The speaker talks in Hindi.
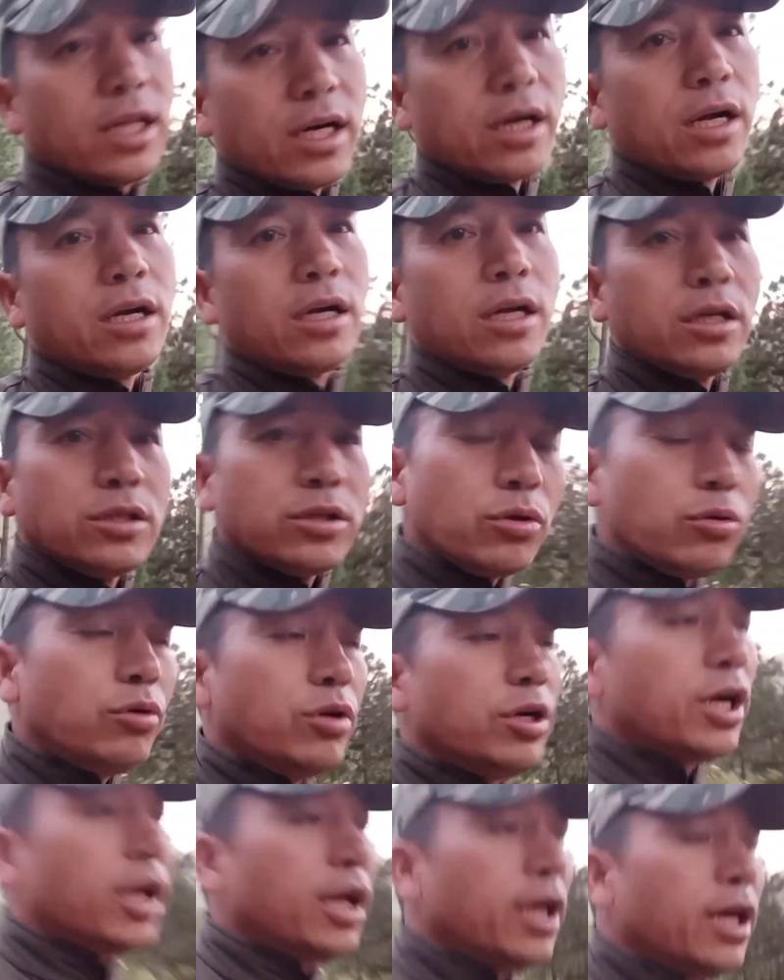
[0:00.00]
घंटा ज़रूर
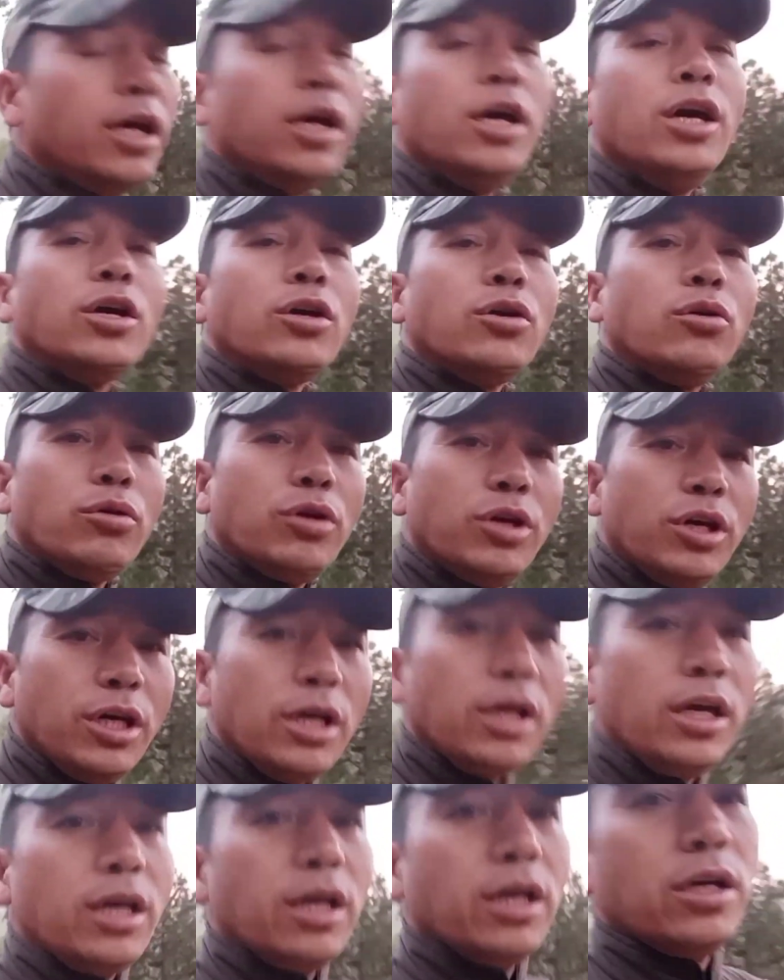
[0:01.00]
निकालें क्योंकि
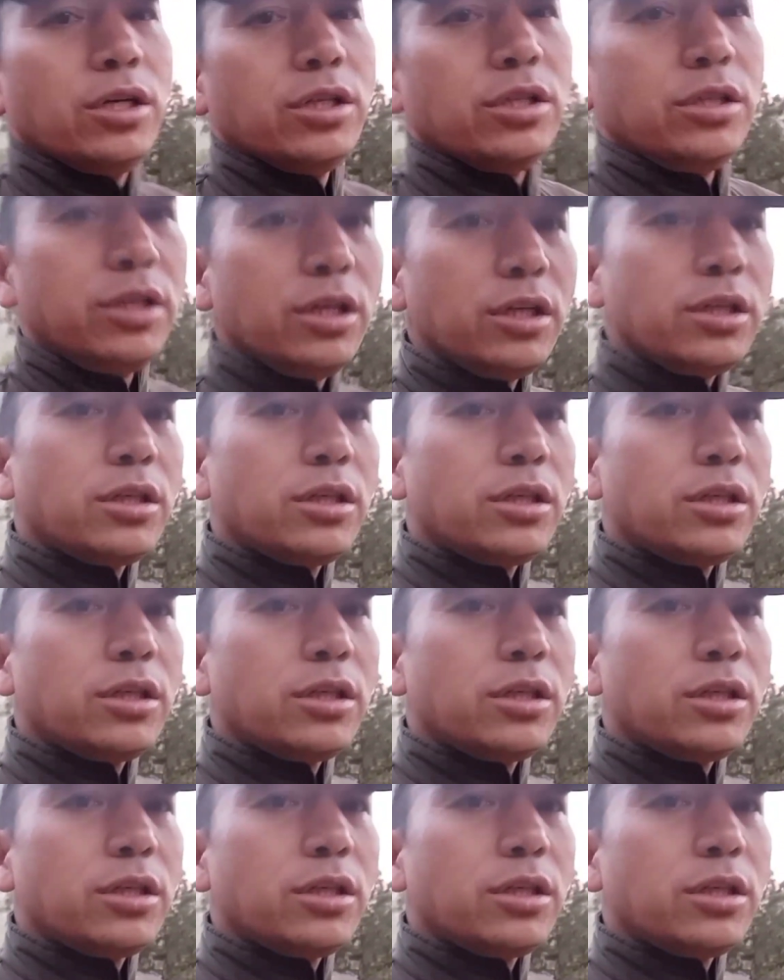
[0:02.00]
जिस